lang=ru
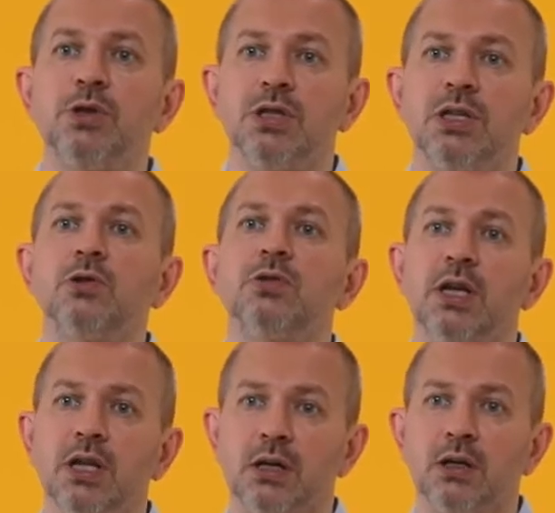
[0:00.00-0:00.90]
счете нет
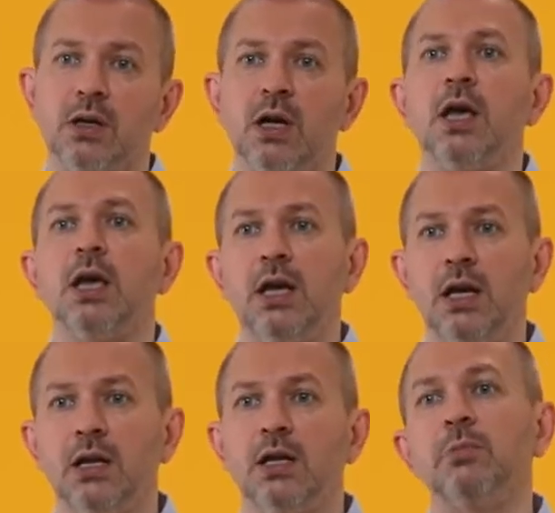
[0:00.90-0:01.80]
денег
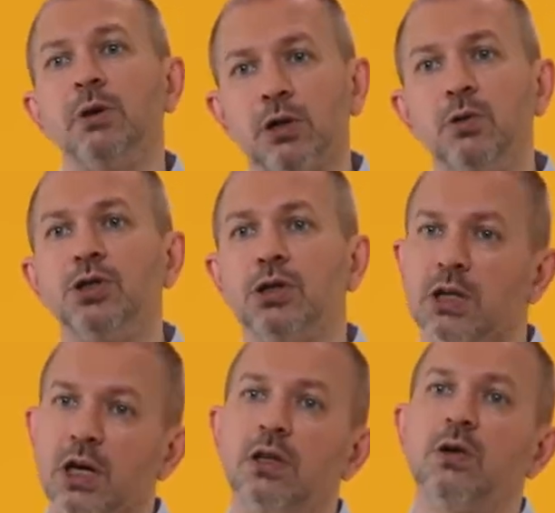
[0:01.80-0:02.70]
или не подключена
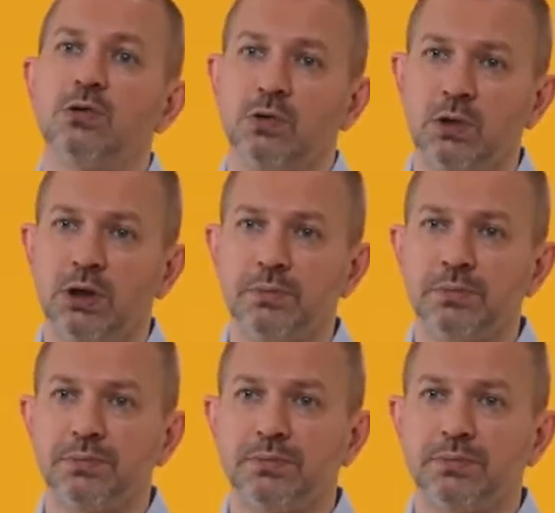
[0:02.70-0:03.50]
ни одна услуга.